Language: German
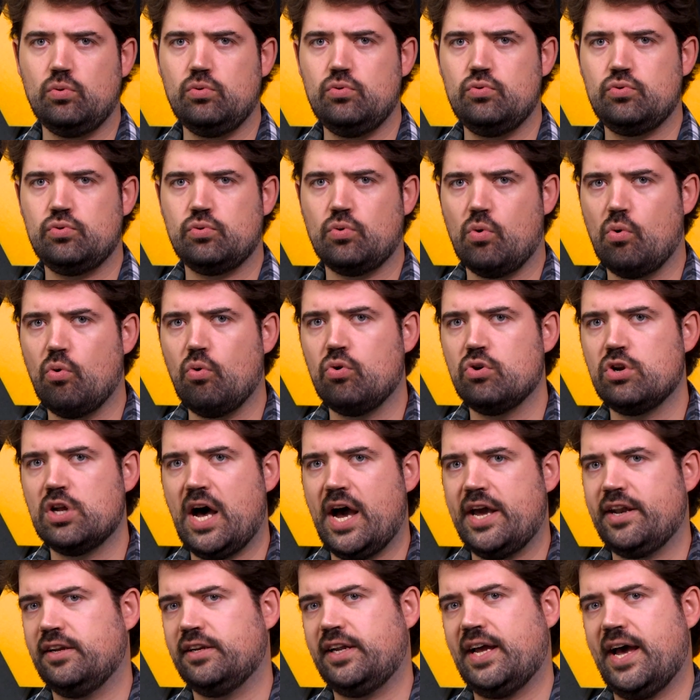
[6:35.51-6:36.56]
und ohne
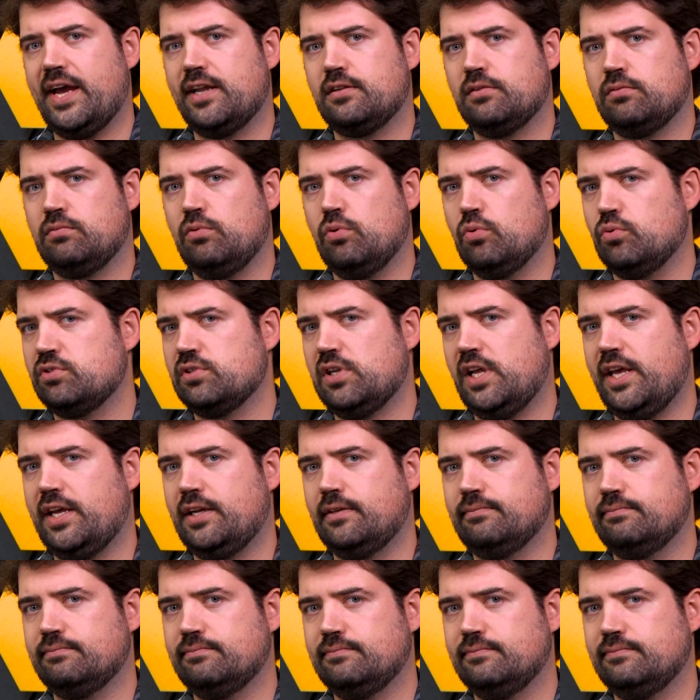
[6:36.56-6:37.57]
einen Guide loslegen.